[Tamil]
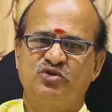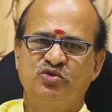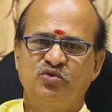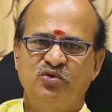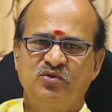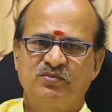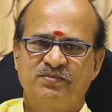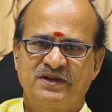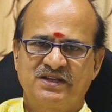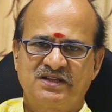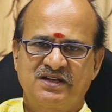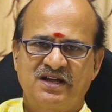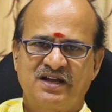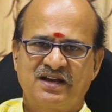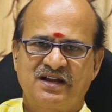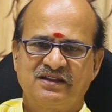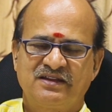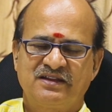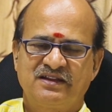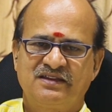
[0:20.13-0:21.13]
ஜூன்
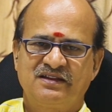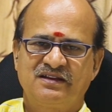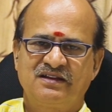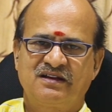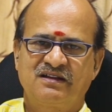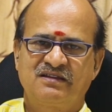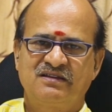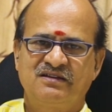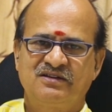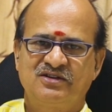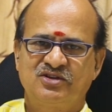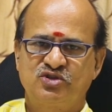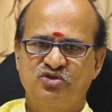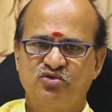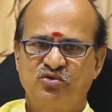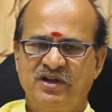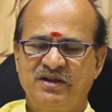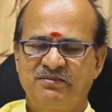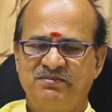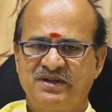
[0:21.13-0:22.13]
பதினாறாம் தேதியிலிருந்து
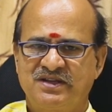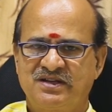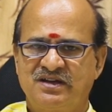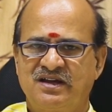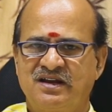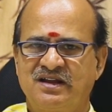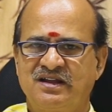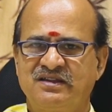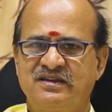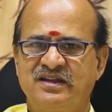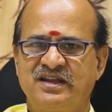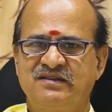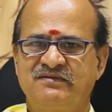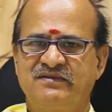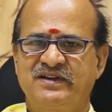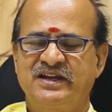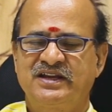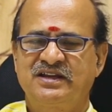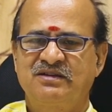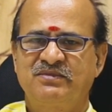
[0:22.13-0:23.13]
ஜூலை பதினாறாம்
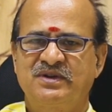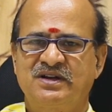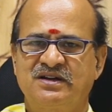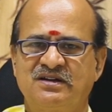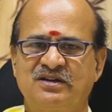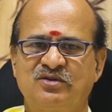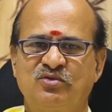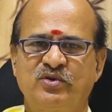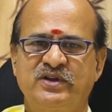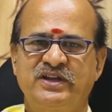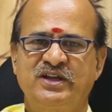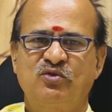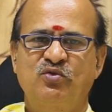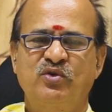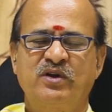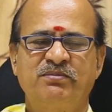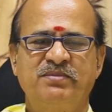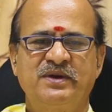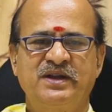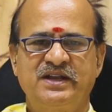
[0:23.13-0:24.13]
தேதி வரைக்கும் இருக்கக்கூடிய
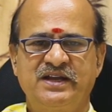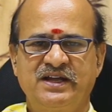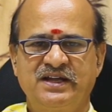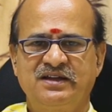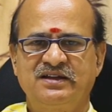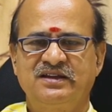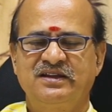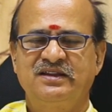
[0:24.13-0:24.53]
குறிப்பிட்ட